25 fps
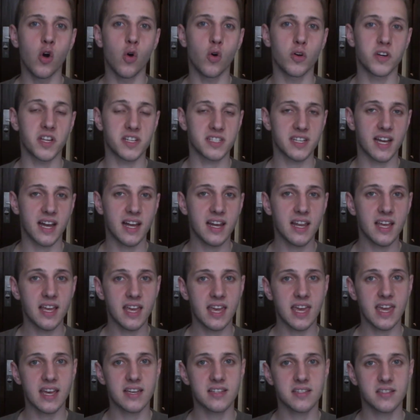Und das
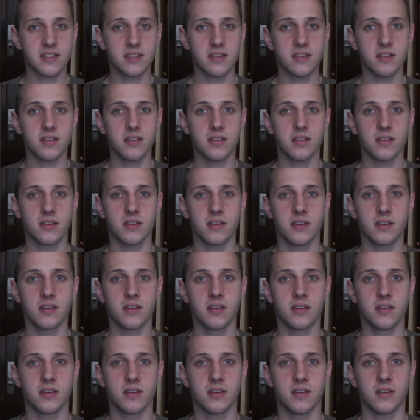allererste
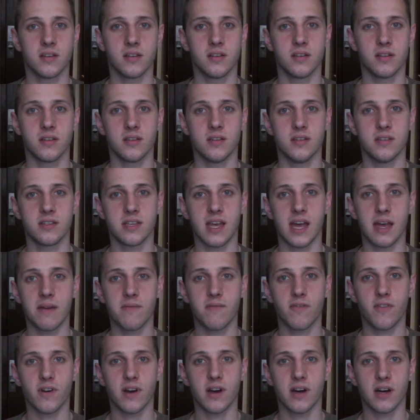ist
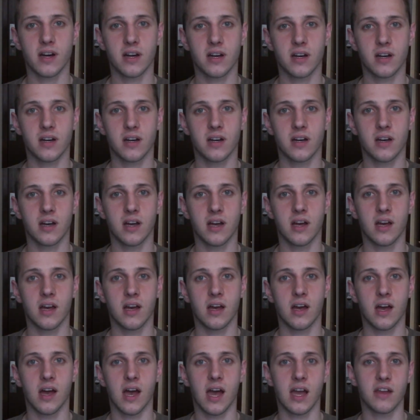einfach
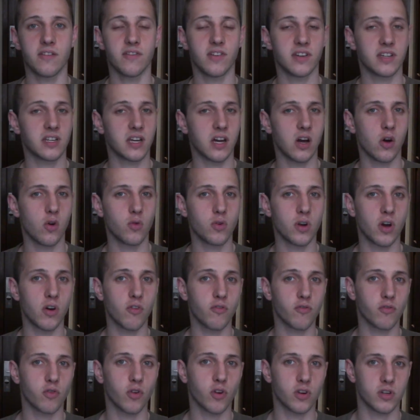ein Vertrauen
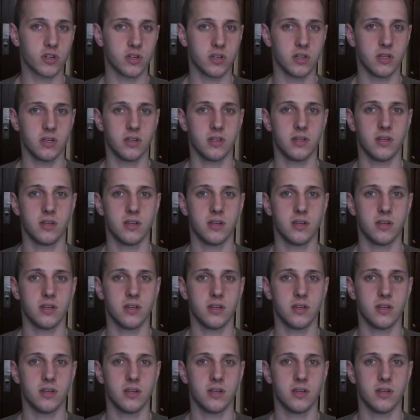auf Gott.